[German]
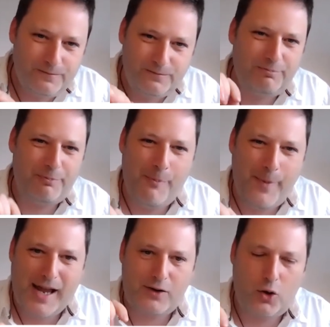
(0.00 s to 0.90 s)

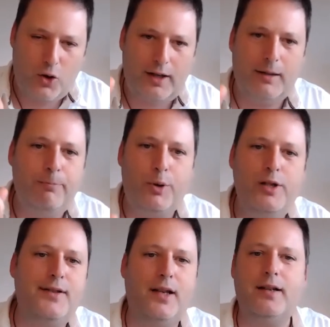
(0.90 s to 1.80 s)
mehr noch
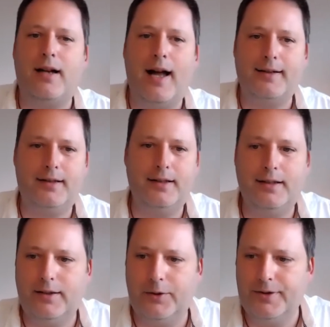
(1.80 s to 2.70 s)
Impulse
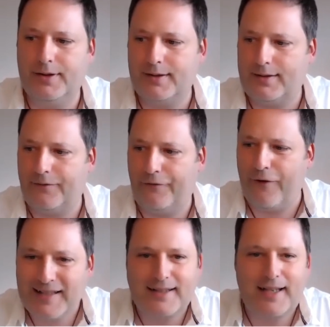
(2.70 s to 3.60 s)
hatte und
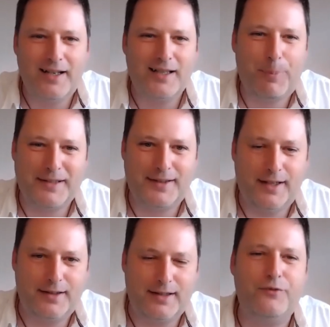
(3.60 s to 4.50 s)
was da alles
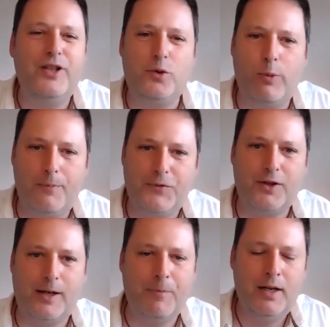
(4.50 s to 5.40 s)
passiert ist, wie es überhaupt
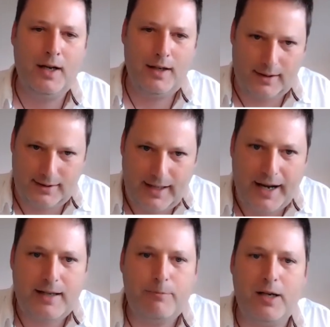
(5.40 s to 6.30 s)
zu dem
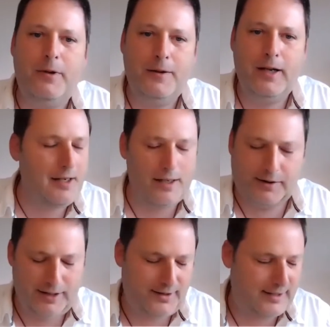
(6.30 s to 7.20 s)
Sustainable, äh,
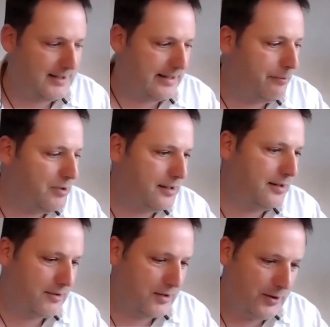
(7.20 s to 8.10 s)
nicht
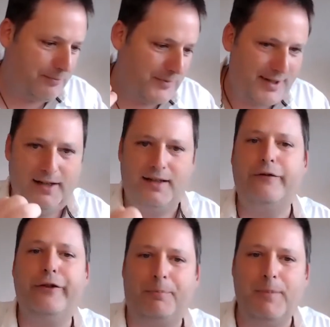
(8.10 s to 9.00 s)
Sustainable, zu dem
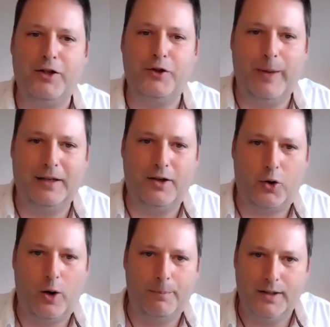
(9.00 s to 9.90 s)
Scientific Management
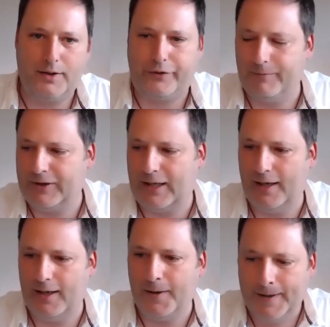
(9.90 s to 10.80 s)
gekommen ist vom
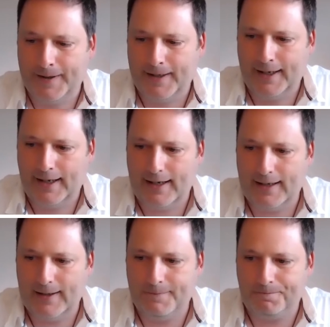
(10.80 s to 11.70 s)
Taylor.
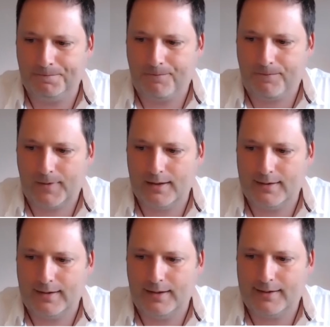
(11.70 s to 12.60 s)
Ähm,
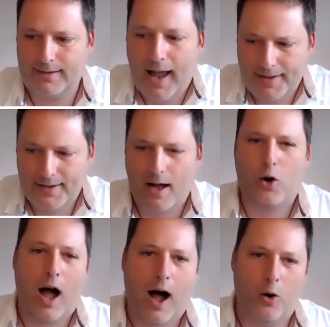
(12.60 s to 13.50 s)
sie zeigen
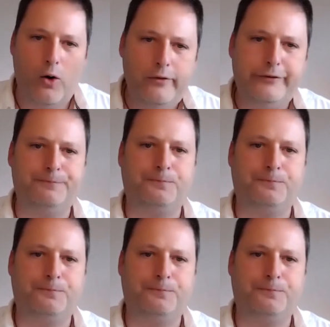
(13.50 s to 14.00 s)
auch auf,